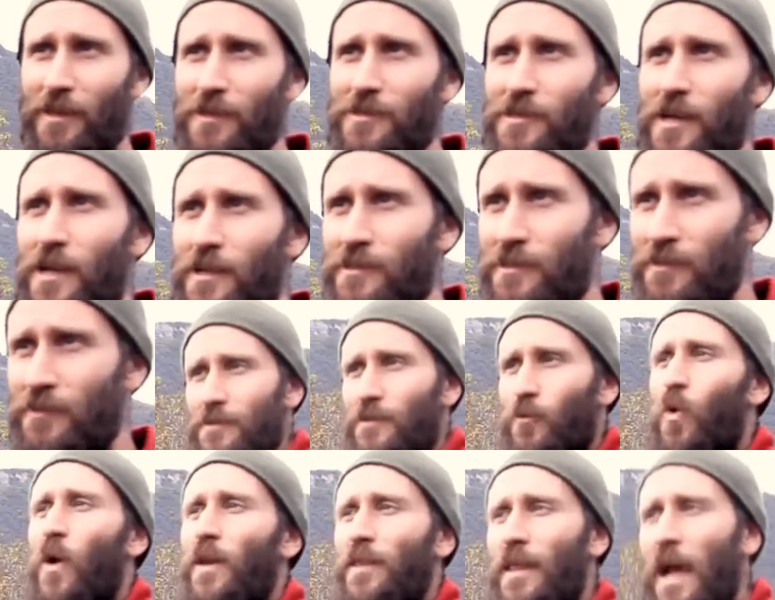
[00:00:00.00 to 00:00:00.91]
di gelsi.
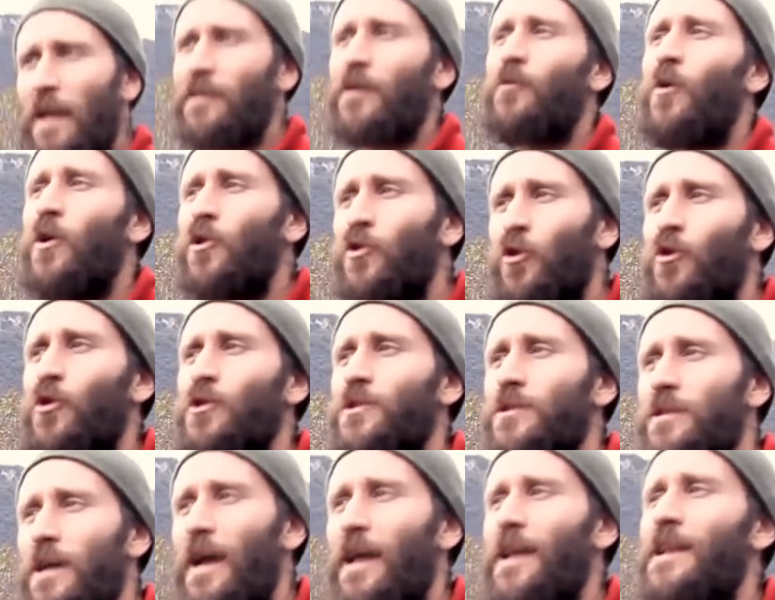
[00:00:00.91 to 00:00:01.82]
Guardate quanto
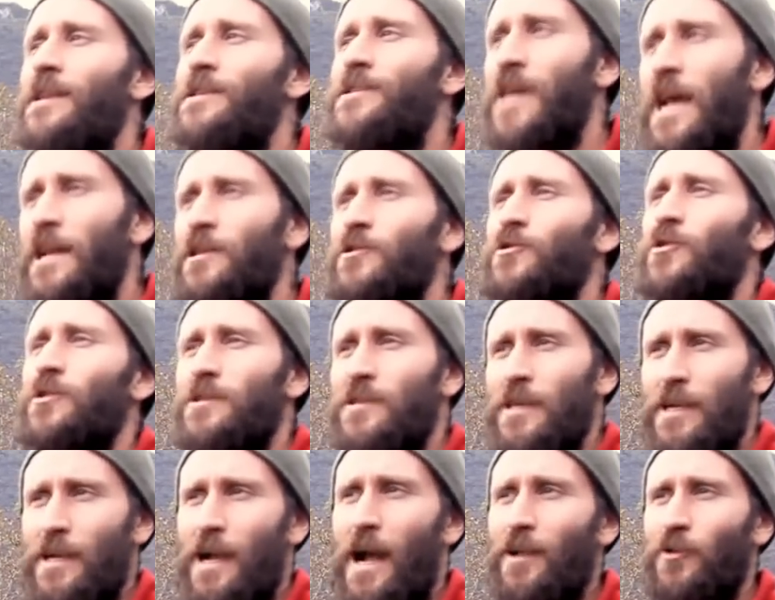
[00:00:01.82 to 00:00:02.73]
costa il gelso
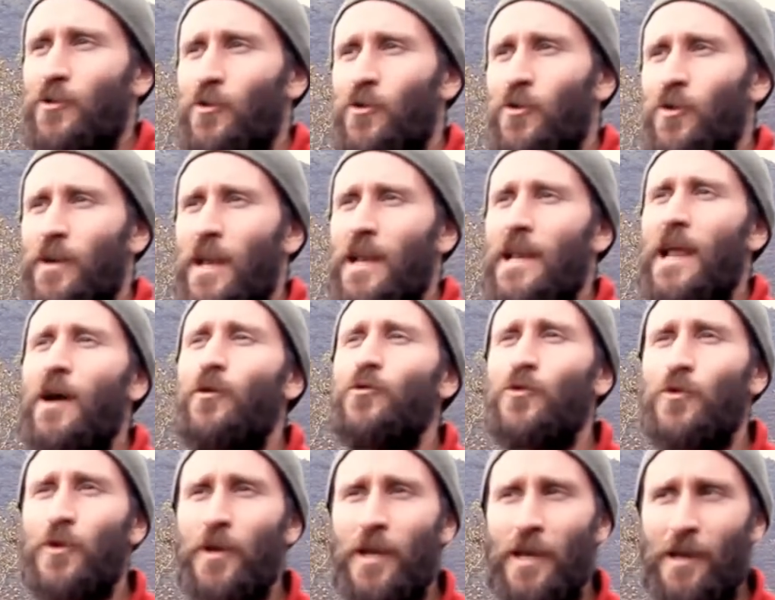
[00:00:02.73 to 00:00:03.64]
essiccato negli
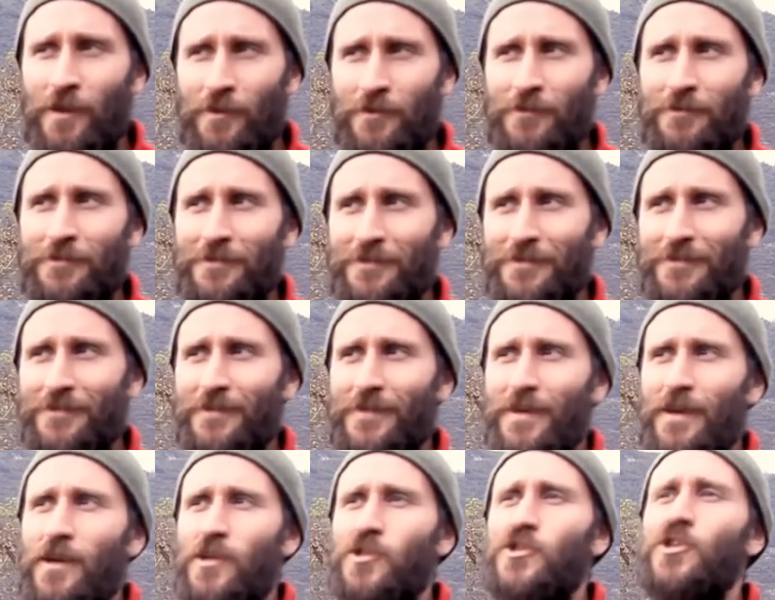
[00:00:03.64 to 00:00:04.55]
autogrill.
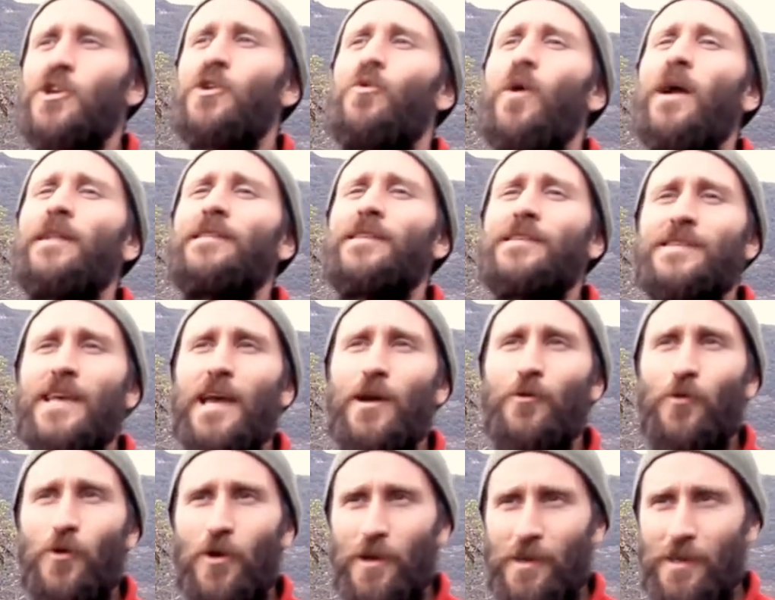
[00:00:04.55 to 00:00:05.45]
56 euro al